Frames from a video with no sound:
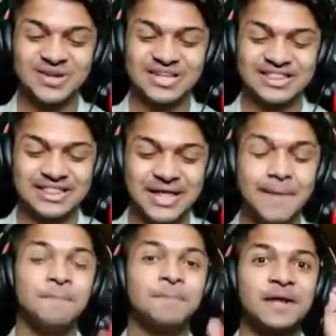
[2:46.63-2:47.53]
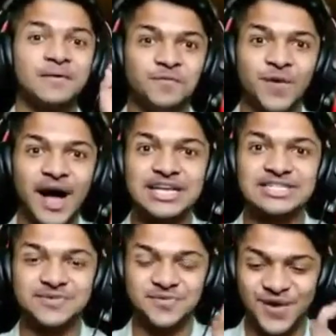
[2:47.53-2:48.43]
कितने
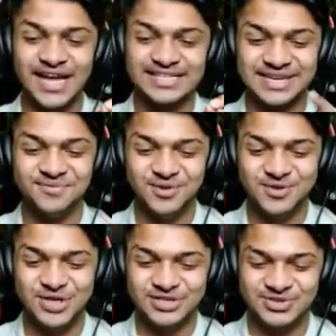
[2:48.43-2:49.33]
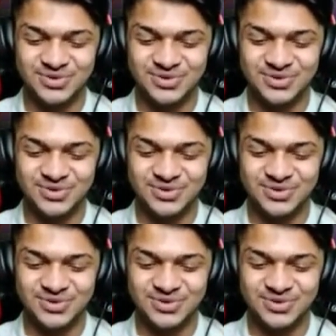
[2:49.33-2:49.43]
फास्ट फास्ट एवोल्यूशन स्टोन